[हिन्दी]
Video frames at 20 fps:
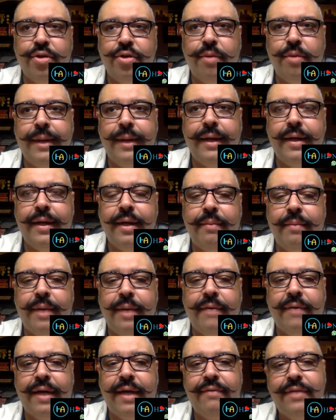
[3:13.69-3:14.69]
जो प्लेनेट
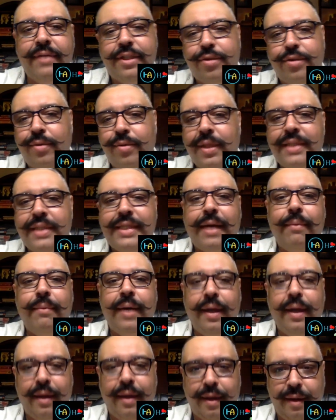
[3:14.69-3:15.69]
भगवान विष्णु से जा
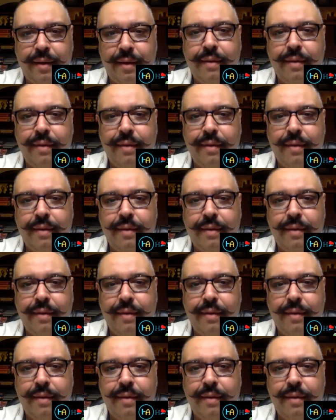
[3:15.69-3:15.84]
भिड़ा